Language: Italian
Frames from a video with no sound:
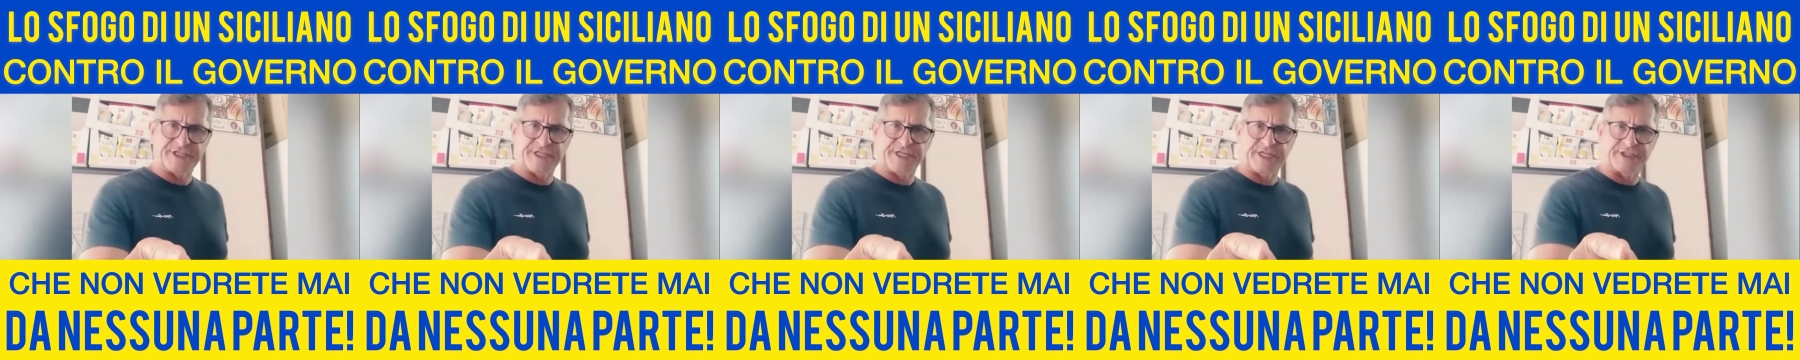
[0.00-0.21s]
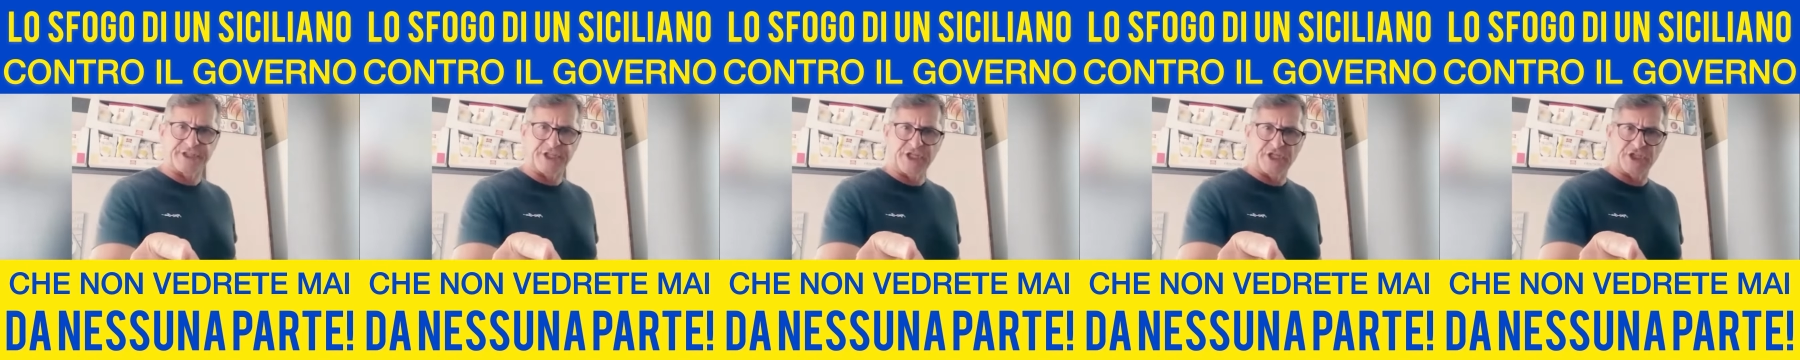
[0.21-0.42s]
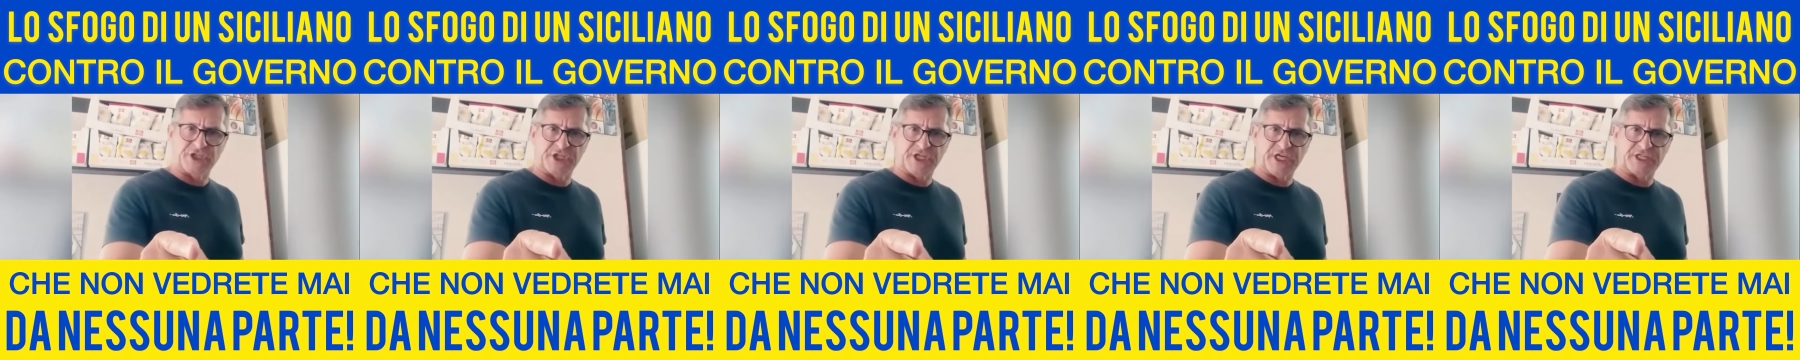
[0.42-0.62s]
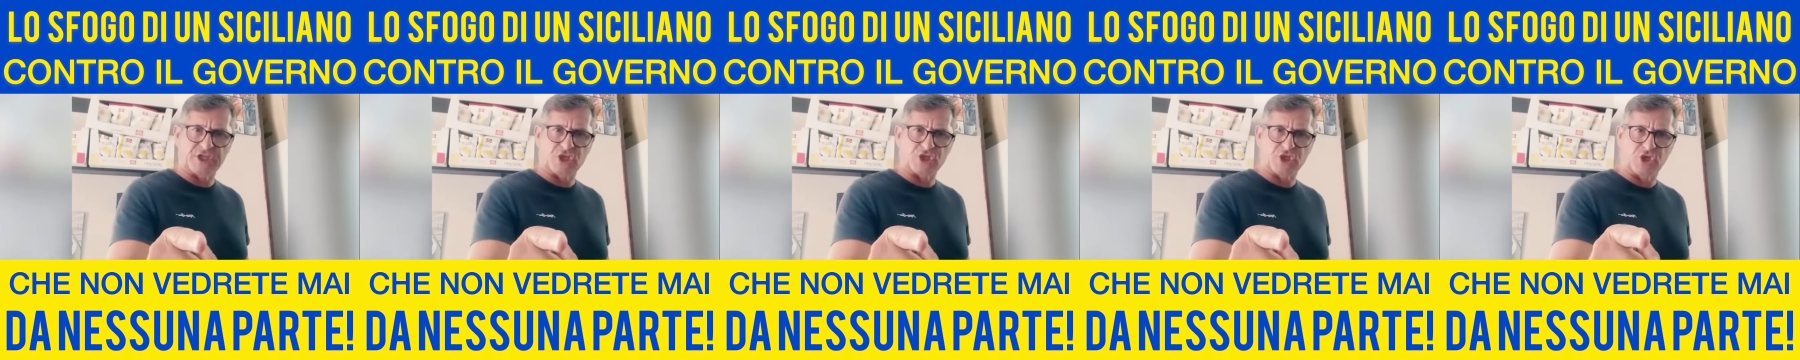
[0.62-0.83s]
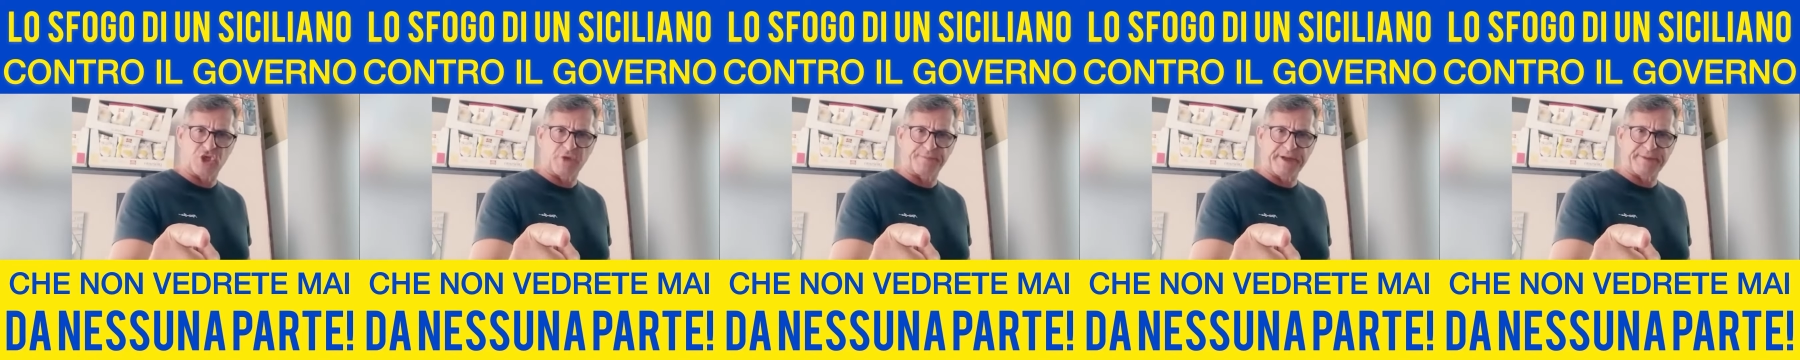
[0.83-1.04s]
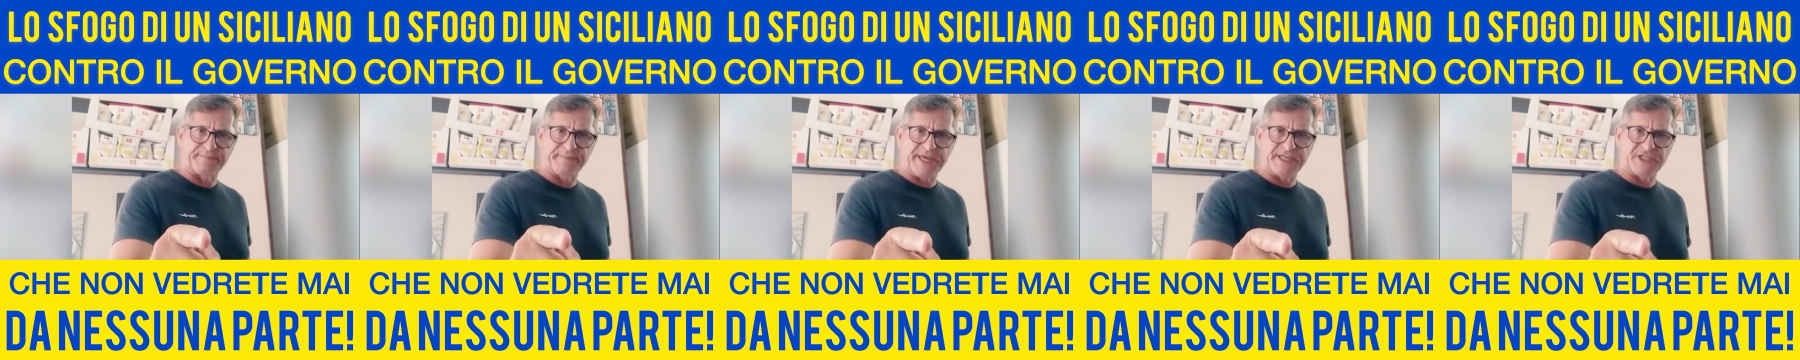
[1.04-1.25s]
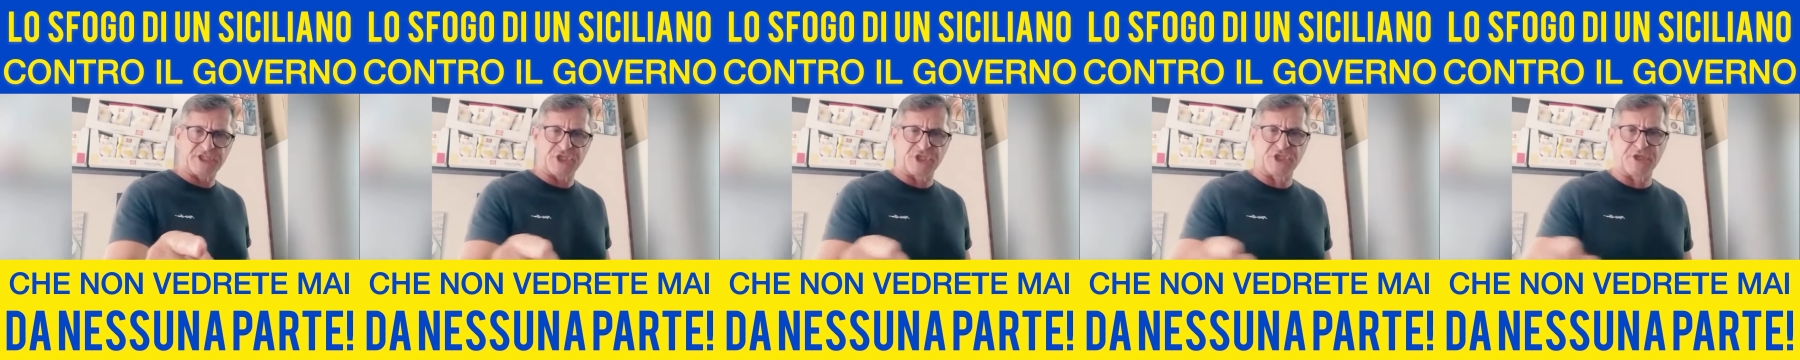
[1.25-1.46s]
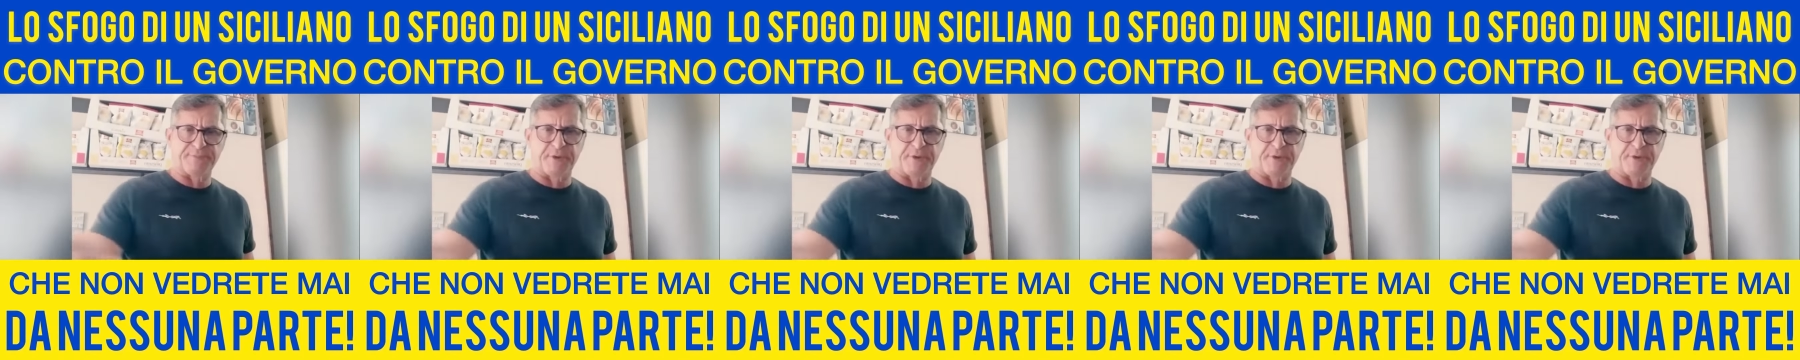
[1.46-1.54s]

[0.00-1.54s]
e senatrici che si sono permessi